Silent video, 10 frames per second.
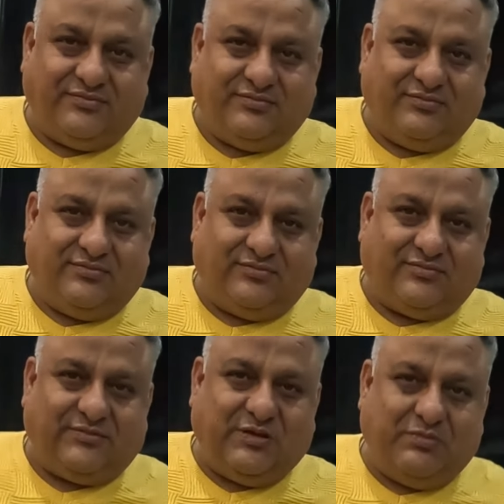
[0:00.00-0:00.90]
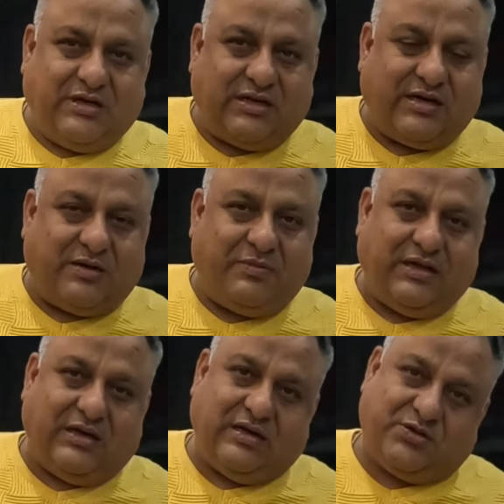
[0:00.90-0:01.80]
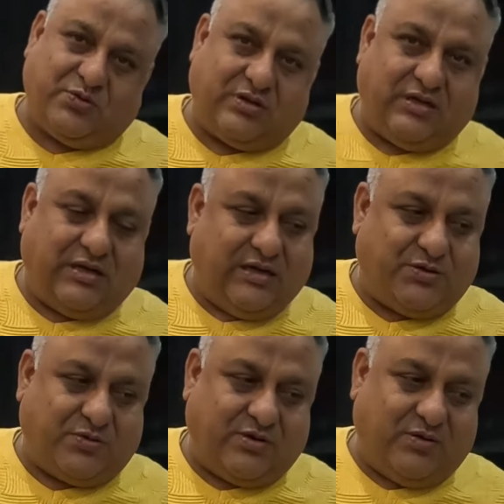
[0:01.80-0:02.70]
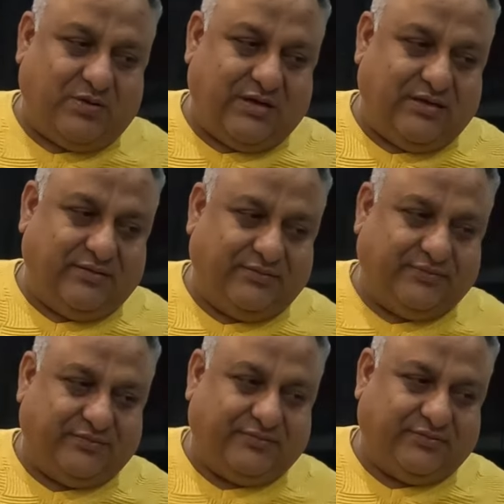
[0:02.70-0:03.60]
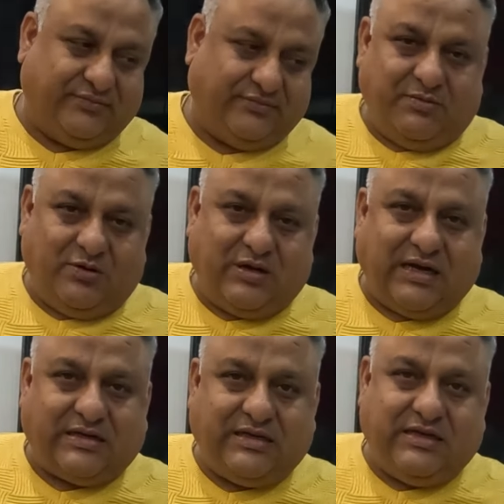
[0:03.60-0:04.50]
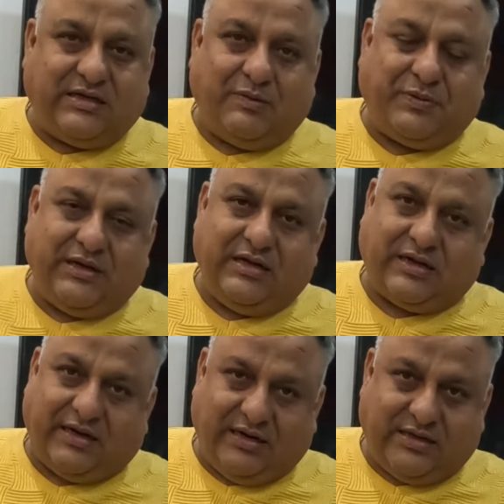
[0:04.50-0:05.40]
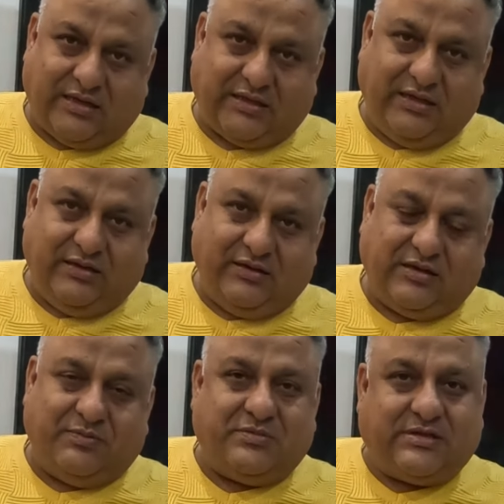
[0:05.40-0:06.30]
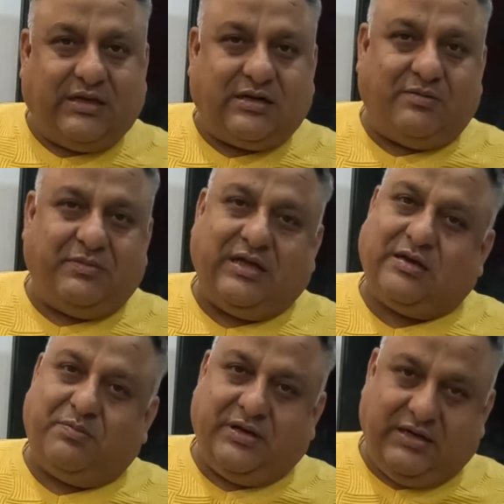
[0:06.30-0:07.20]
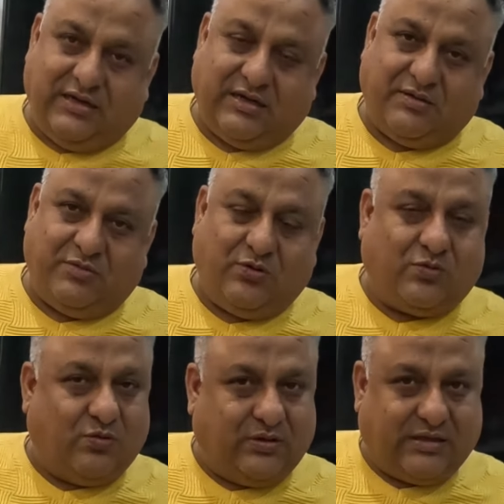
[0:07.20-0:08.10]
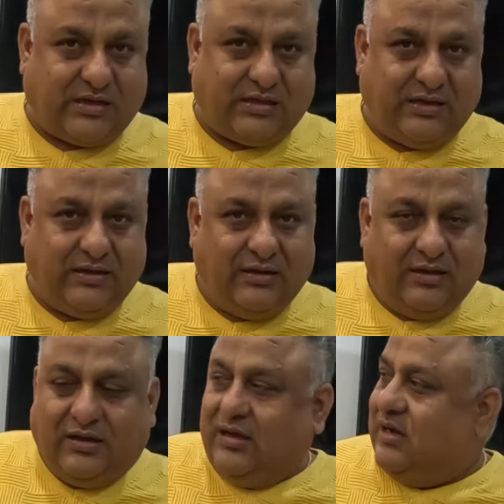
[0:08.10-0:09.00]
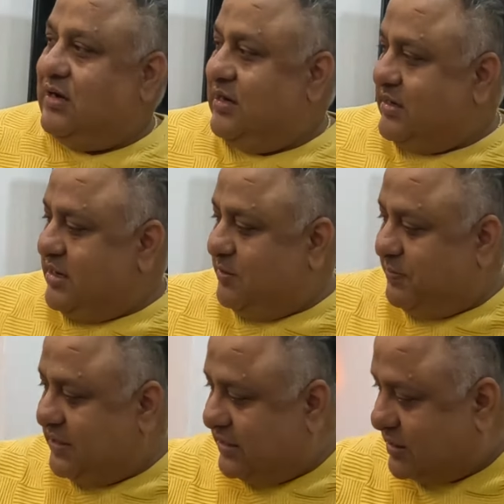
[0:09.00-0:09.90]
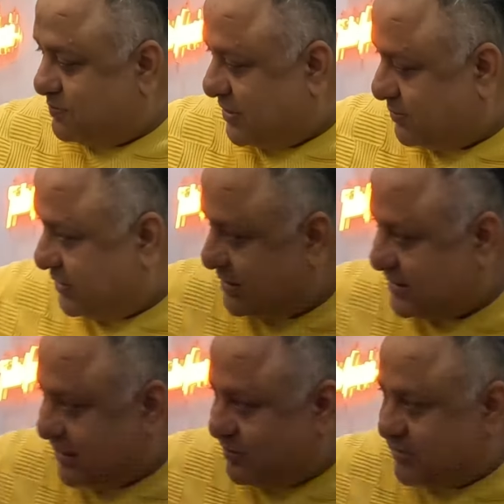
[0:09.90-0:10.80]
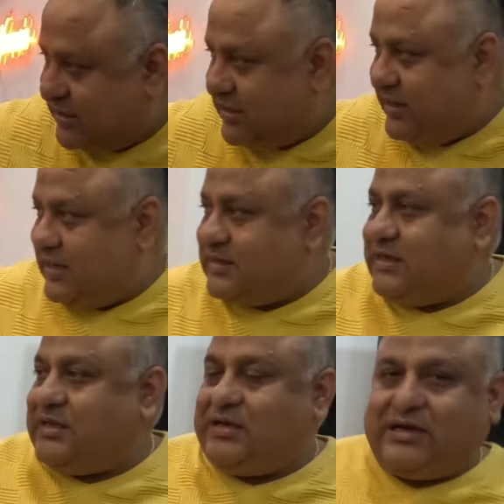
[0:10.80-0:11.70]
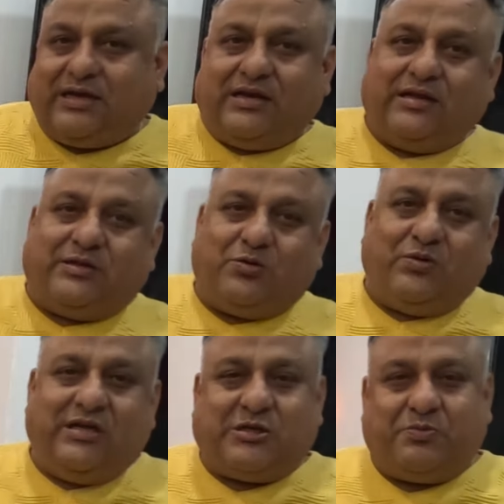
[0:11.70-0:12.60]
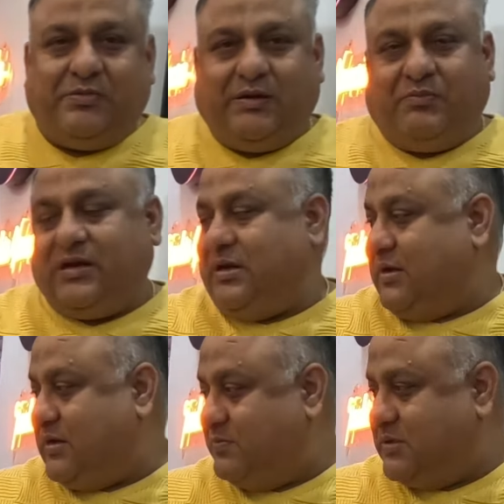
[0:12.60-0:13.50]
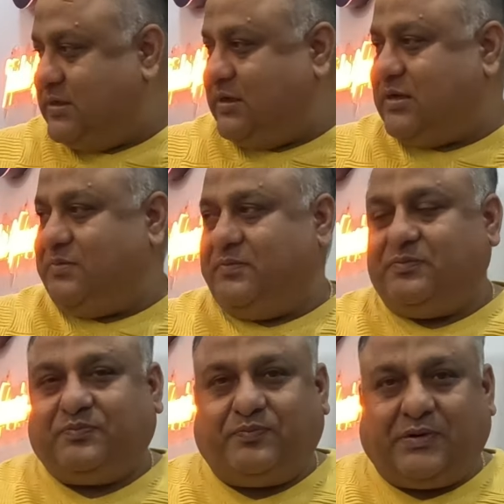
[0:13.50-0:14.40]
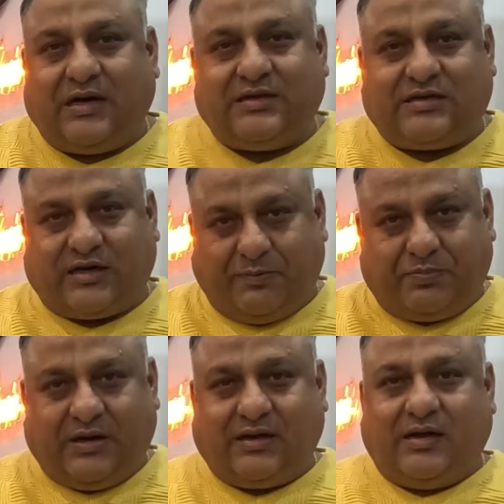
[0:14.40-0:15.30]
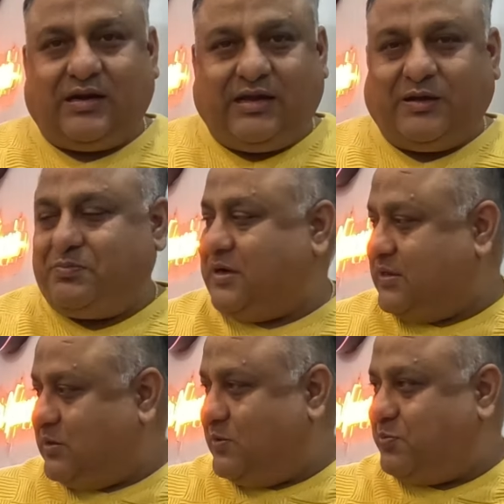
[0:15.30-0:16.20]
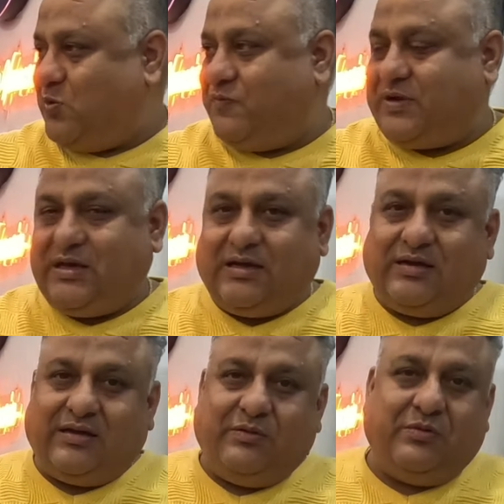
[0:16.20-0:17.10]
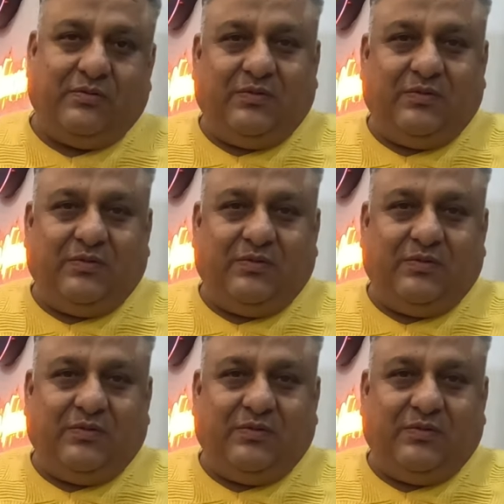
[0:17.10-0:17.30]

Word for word: तो ये मार्केट में ऑलरेडी आ चुका होगा आ चुका होगा हम लोग हर चीज का पहले ट्रायल करते हैं कम से कम एक महीना हम लोग खुद करते हैं अगर टेंट पे ये कपड़ा भी डिज़ाइन हमारा नया चेंज आया ना तो इसमें मैंने कम से कम पांच ट्रिप लगाने के बाद अप्रूव किया कि